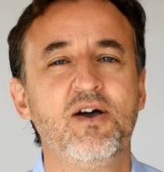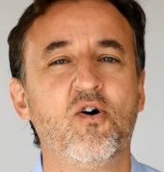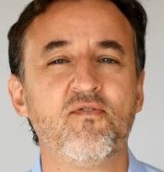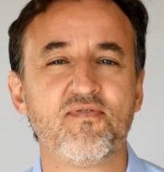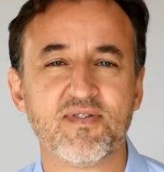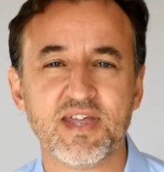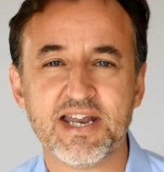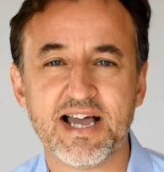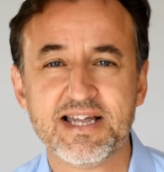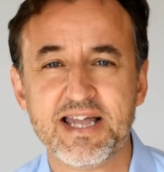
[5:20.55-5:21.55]

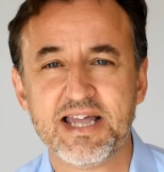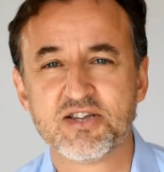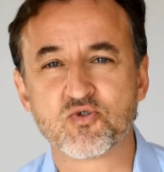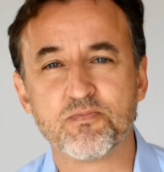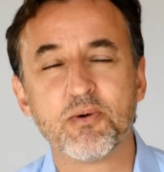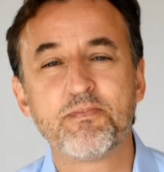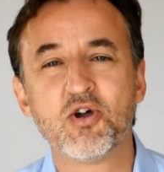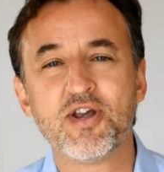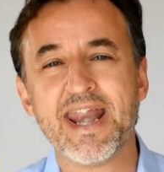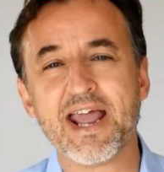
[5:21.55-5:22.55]
oficina su propio
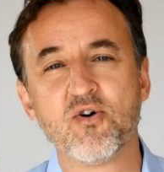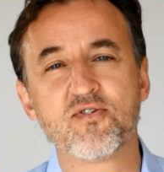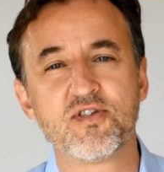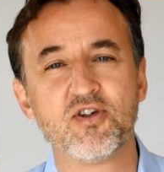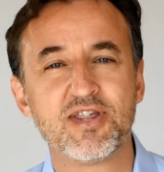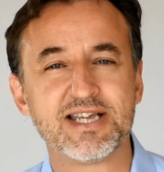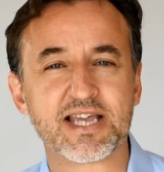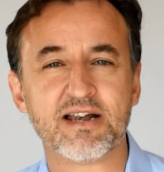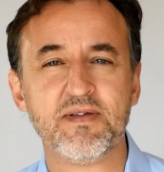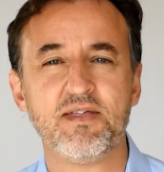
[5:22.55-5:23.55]
negocio de
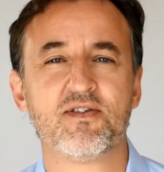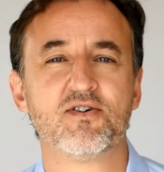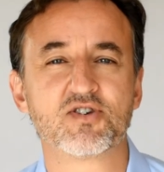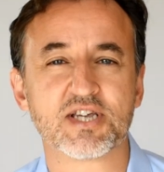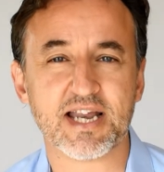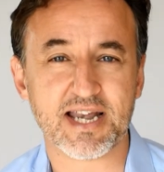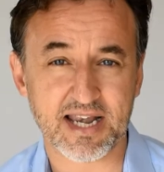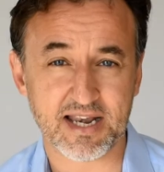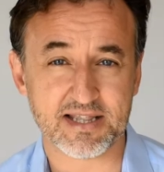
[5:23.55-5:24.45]
servicios en